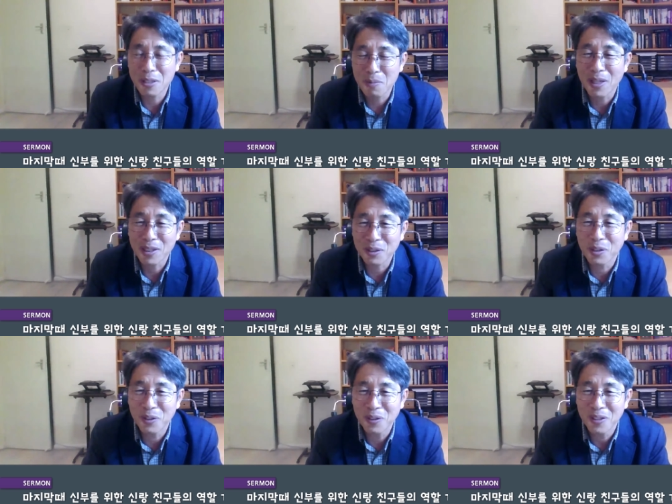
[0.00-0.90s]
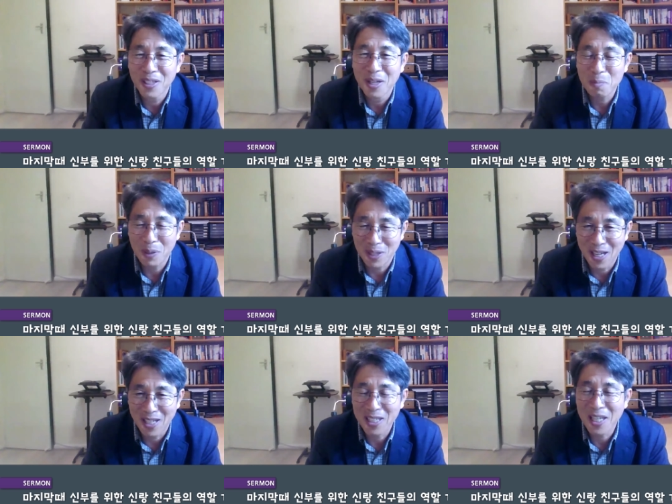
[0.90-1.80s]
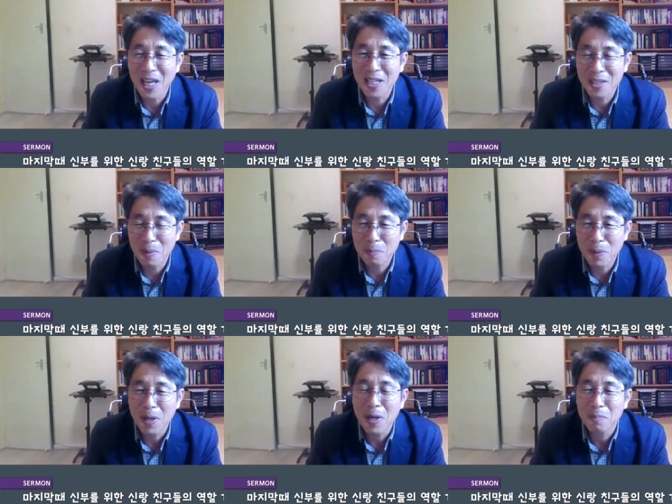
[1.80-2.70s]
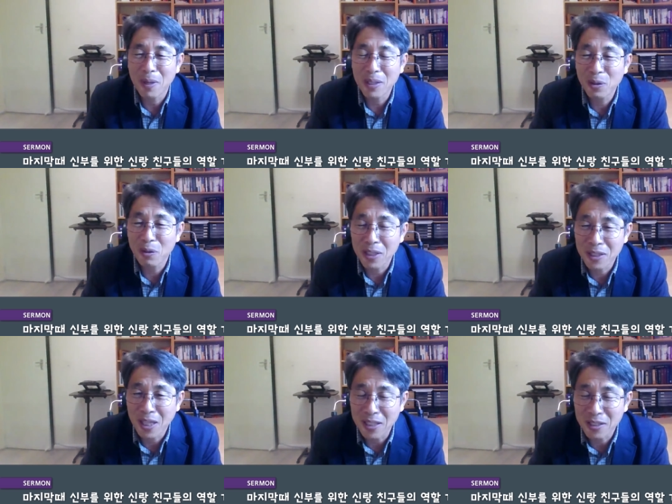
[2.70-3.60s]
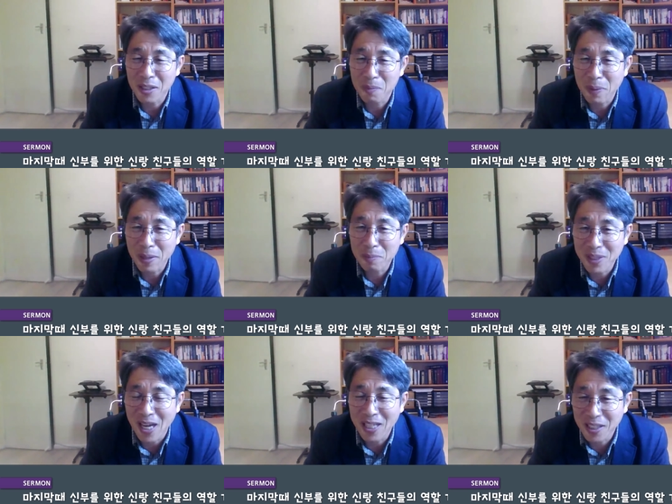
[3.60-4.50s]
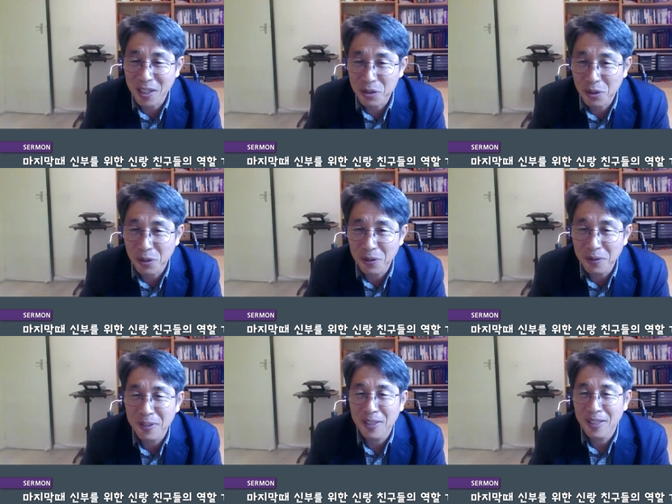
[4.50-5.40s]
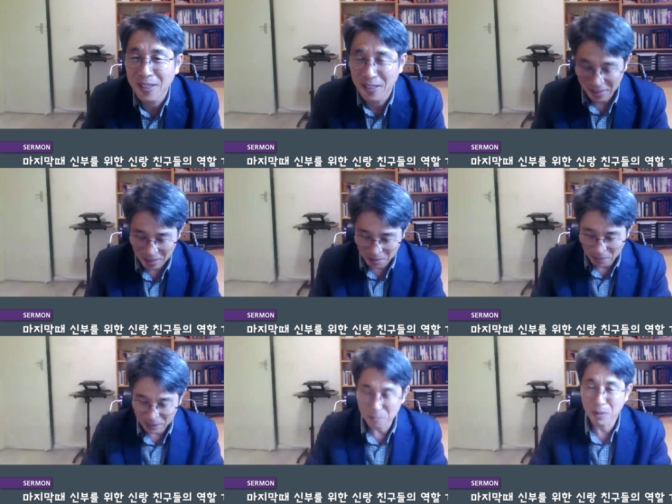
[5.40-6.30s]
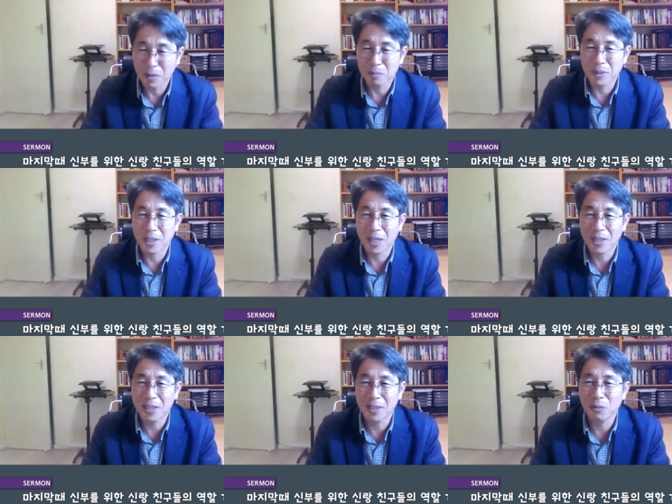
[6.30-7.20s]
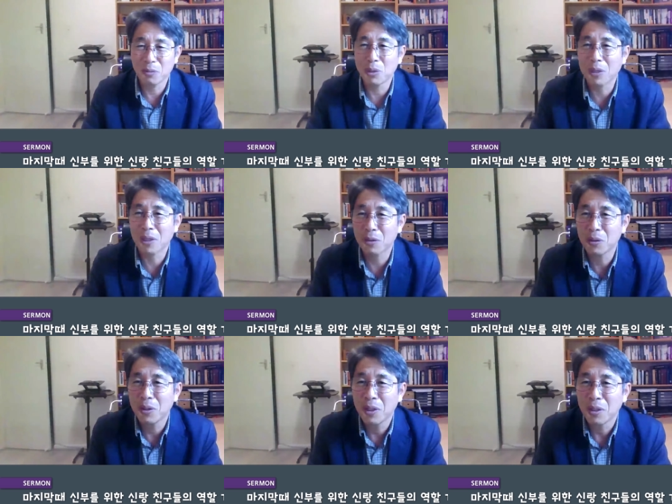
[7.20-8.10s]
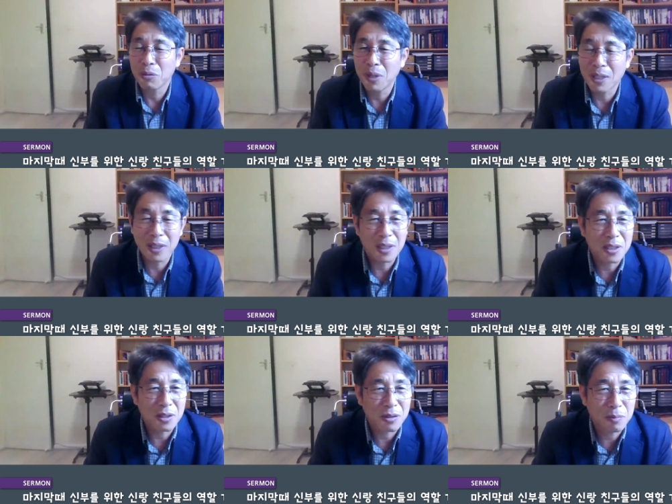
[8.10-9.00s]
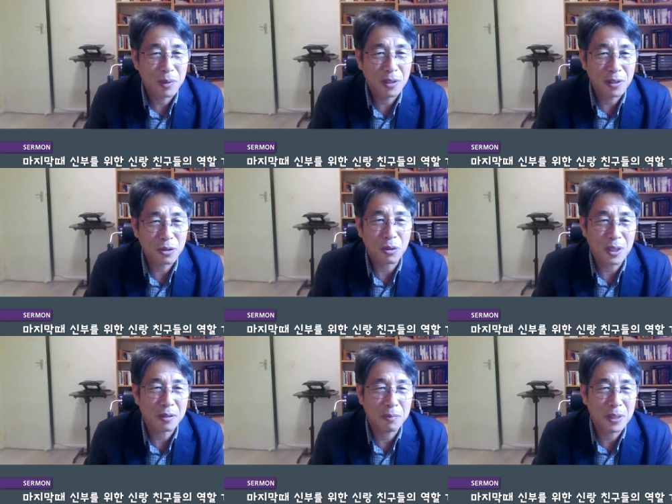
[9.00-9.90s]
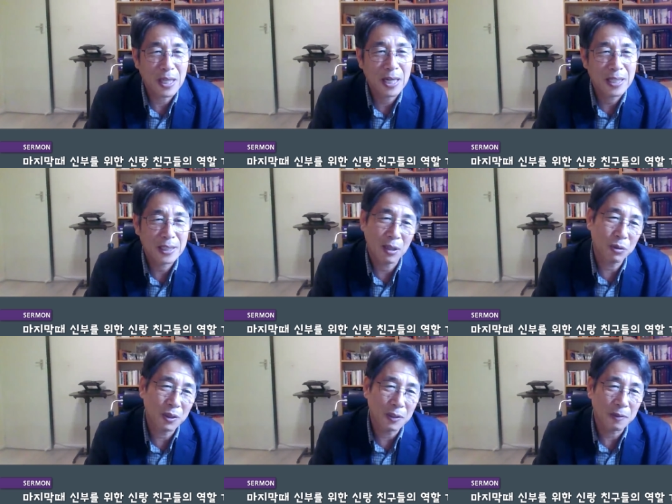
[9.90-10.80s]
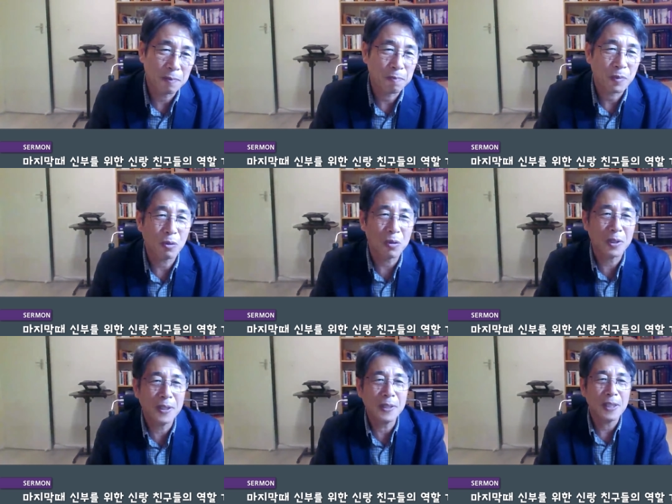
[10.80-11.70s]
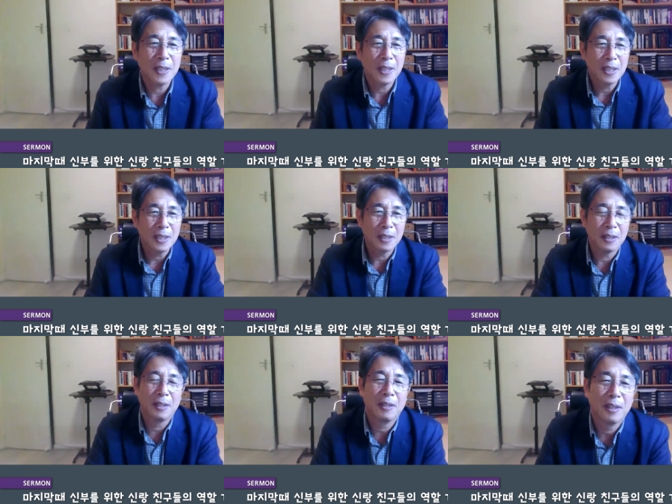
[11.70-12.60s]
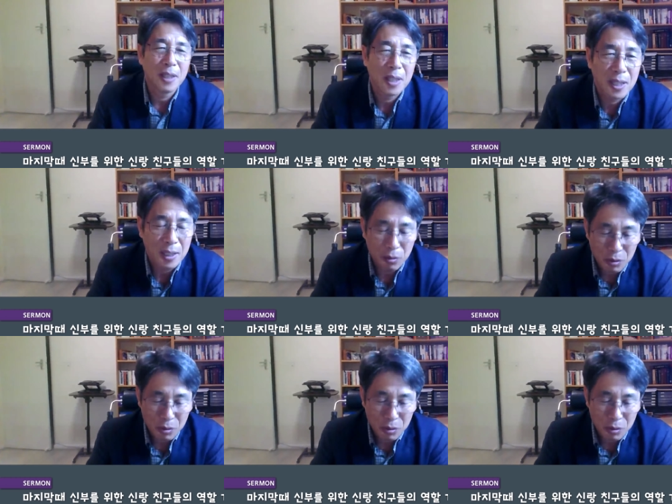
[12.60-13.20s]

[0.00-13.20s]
두려워하지 마시고 편안하게 하나님 앞에 맡기고 가시기를 바랍니다. 아시겠죠? 네, 이 말씀이 여러분들에게 큰 위로가 되고 위안이 되셨으면 좋겠습니다. 자, 오늘은 오늘 어,